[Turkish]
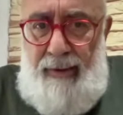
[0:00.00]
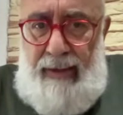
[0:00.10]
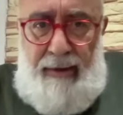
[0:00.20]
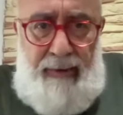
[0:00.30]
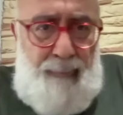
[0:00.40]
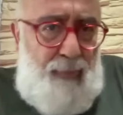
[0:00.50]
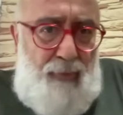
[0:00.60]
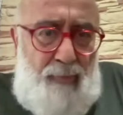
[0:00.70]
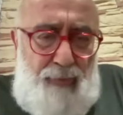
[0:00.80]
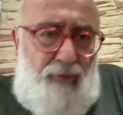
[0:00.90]
Yani
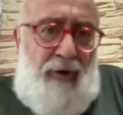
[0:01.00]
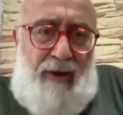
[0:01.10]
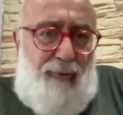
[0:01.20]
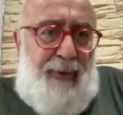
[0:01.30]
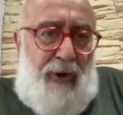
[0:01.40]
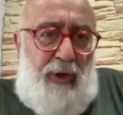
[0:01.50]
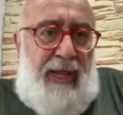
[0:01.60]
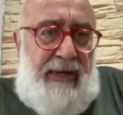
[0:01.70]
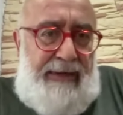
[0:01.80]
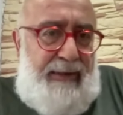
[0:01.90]
bu bütün Avrupa
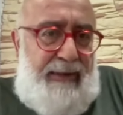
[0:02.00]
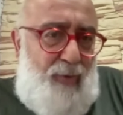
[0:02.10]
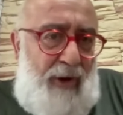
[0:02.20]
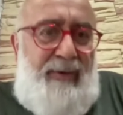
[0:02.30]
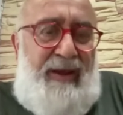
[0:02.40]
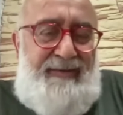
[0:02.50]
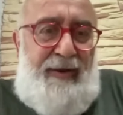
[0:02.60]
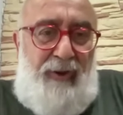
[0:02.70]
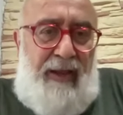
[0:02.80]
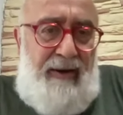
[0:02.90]
ülkelerinde buna benzer
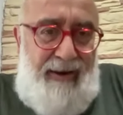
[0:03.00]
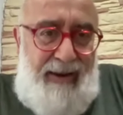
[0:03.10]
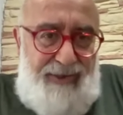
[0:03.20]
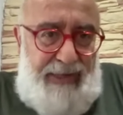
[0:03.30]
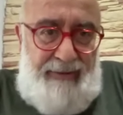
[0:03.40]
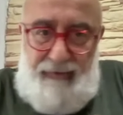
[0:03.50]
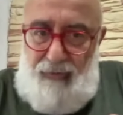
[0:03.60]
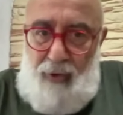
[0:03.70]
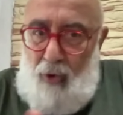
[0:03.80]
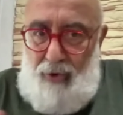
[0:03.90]
olaylar yaşandı
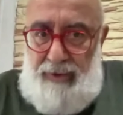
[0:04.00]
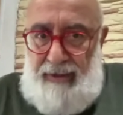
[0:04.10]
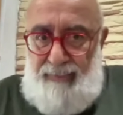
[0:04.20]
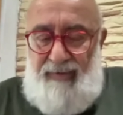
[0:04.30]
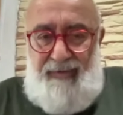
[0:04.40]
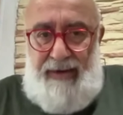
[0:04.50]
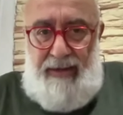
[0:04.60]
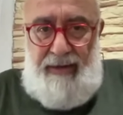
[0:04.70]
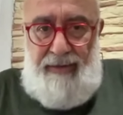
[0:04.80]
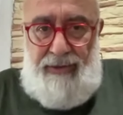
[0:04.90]
son 10-20
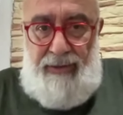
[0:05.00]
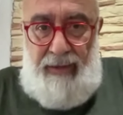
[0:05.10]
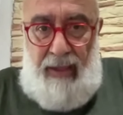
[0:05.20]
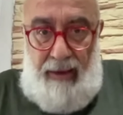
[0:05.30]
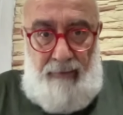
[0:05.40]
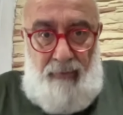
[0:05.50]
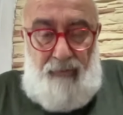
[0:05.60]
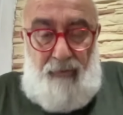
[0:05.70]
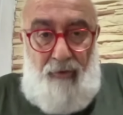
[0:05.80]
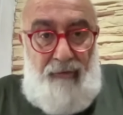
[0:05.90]
sene içinde. Yani
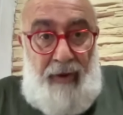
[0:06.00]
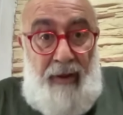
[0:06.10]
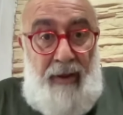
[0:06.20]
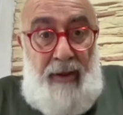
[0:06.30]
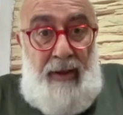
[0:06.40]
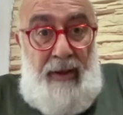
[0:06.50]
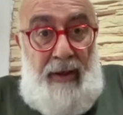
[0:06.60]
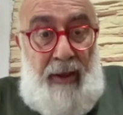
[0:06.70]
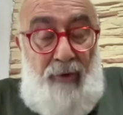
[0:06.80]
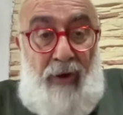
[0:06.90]
koskoca
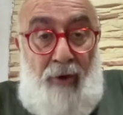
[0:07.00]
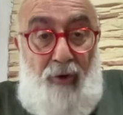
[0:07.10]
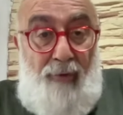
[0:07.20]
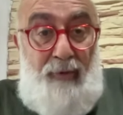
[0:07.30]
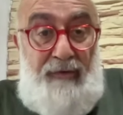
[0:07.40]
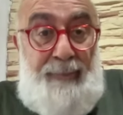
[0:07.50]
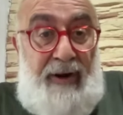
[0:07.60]
e, Yunan Komünist